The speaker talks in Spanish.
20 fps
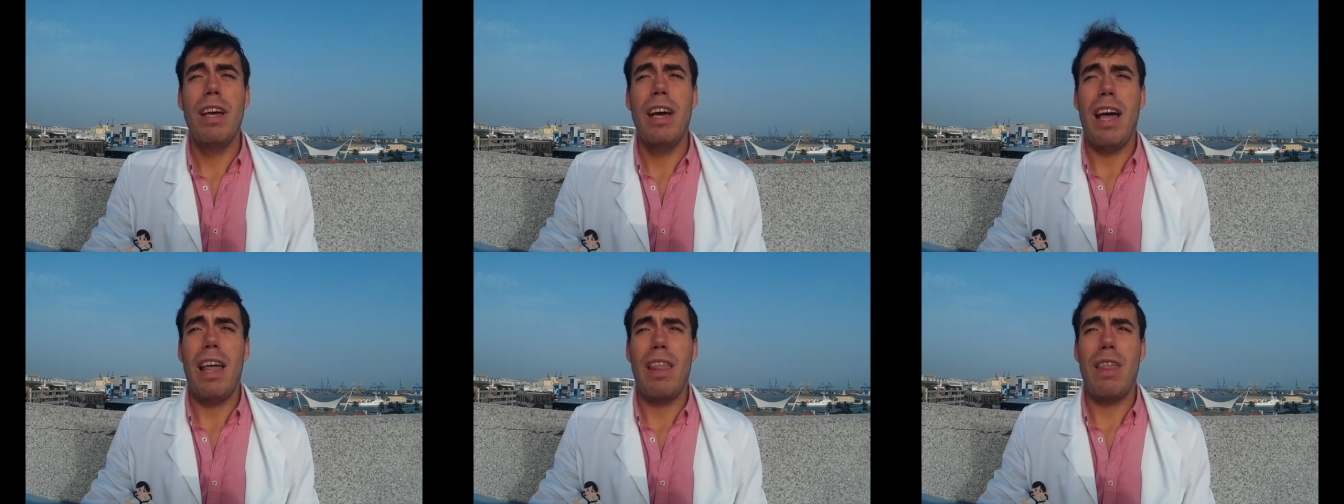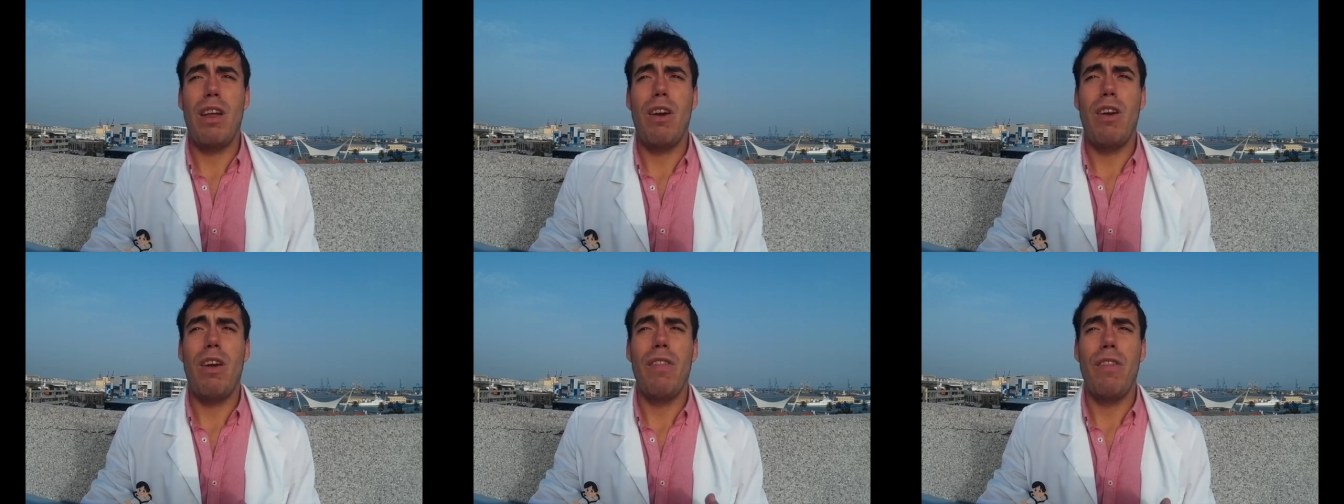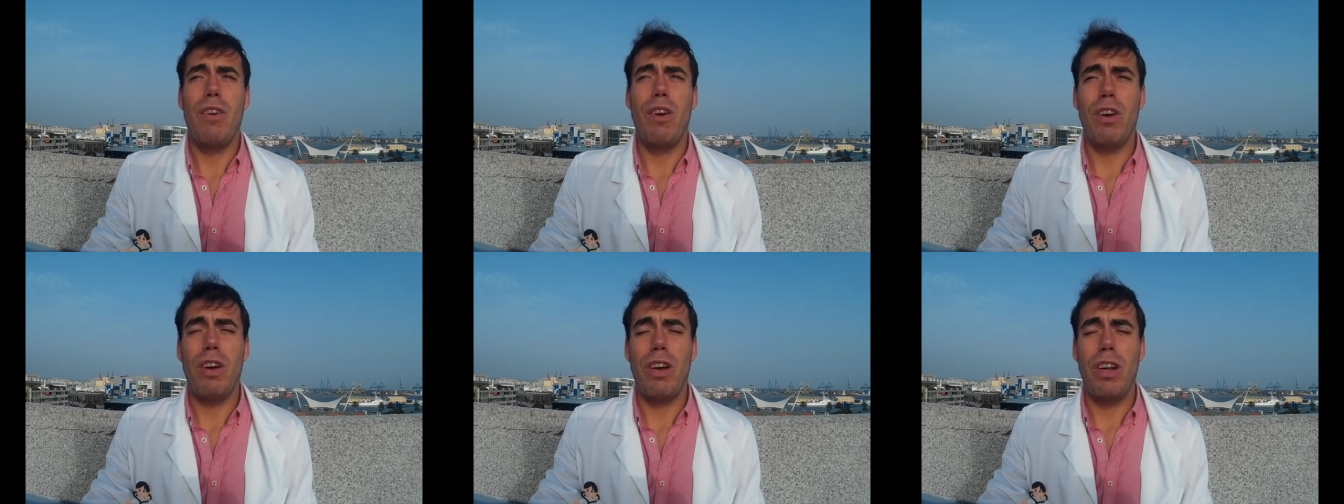hacia los
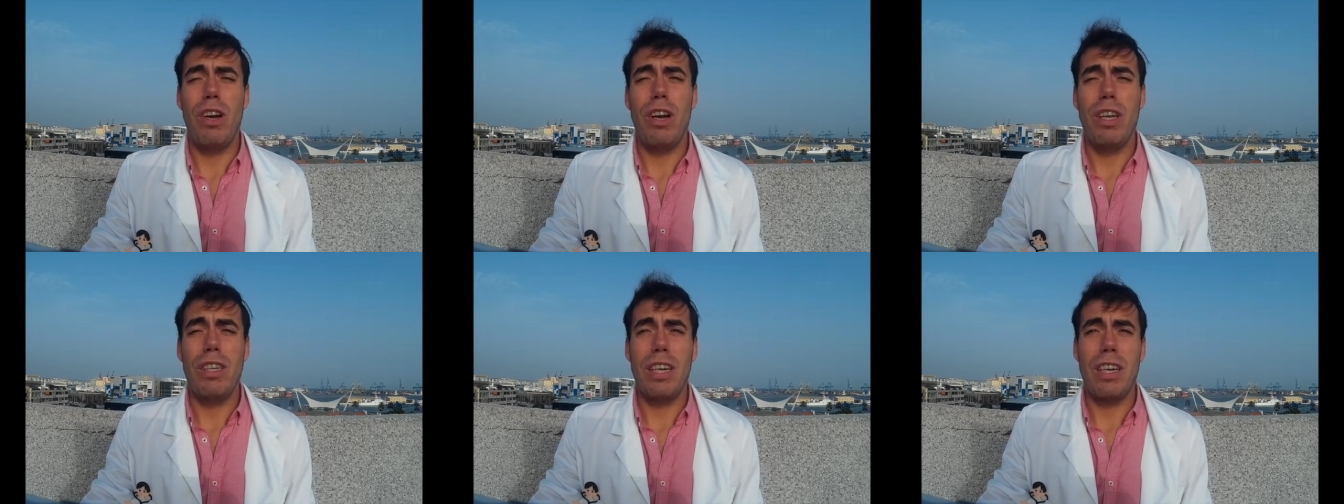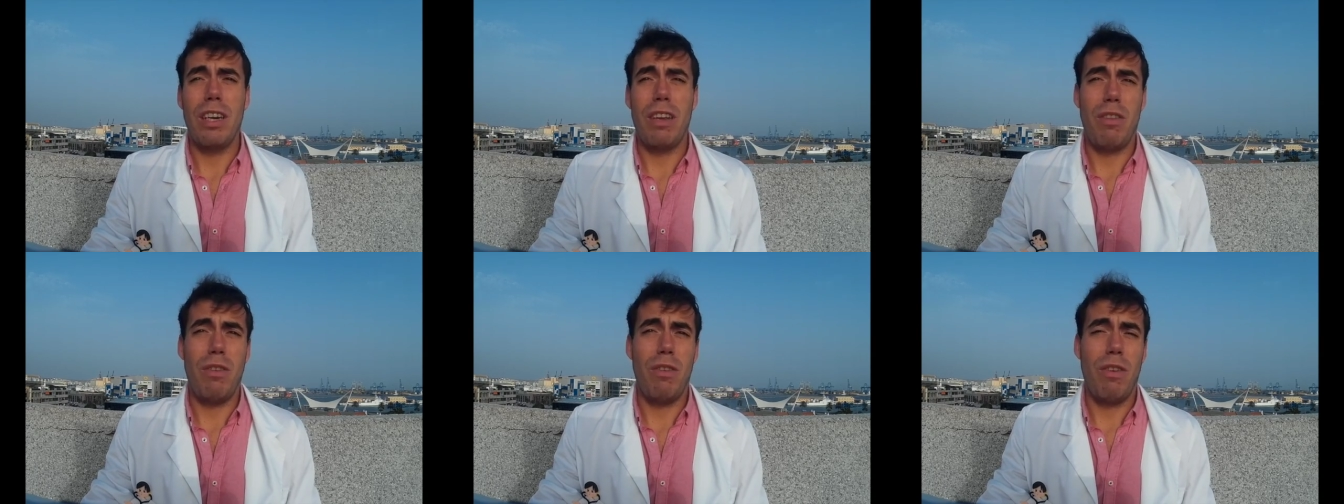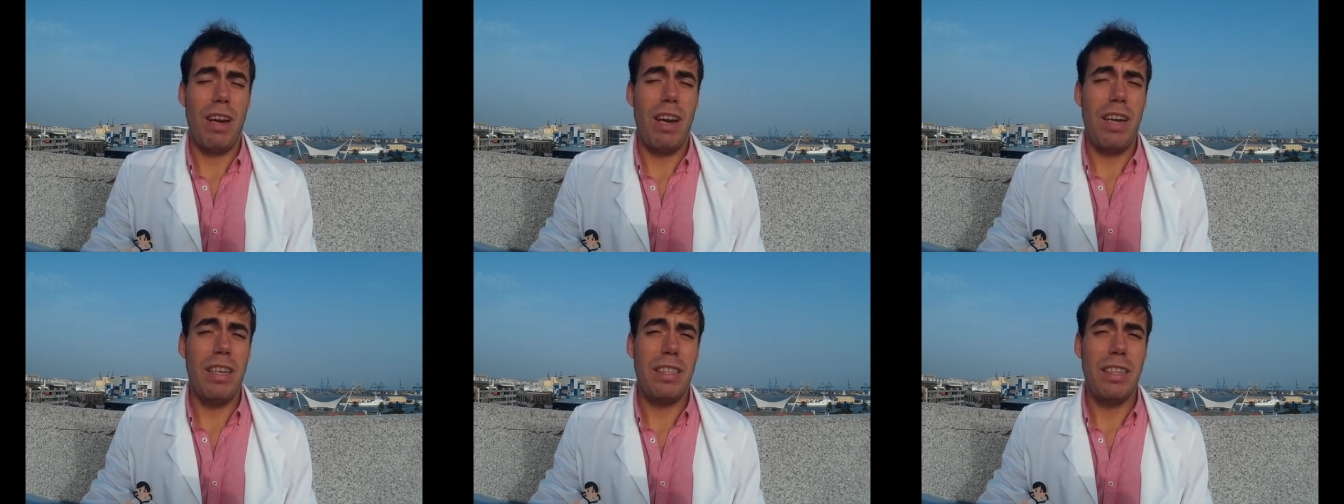andrógenos y la secreción
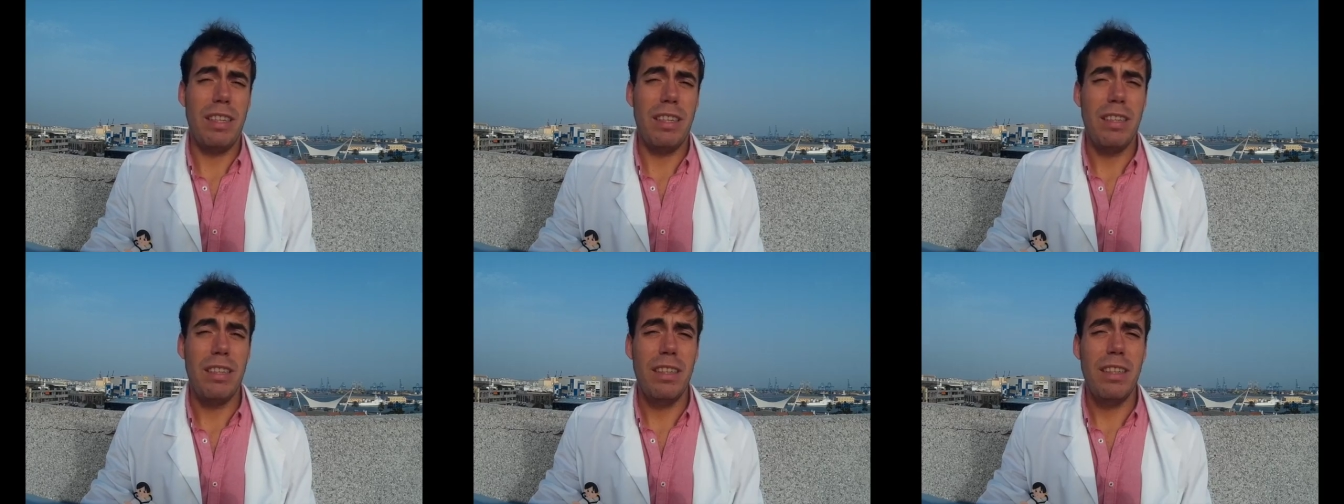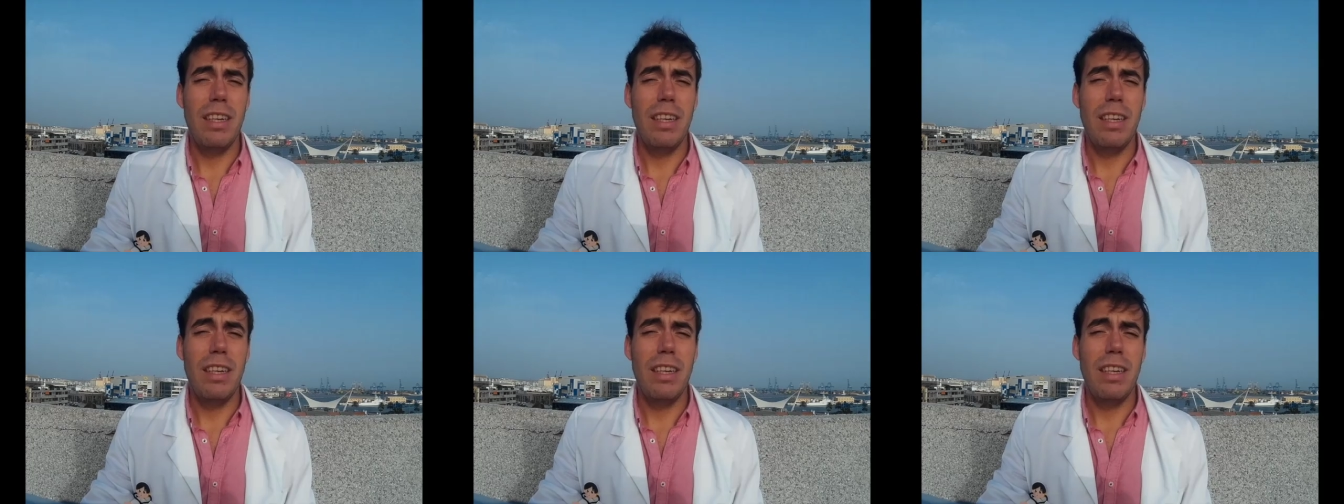grasa,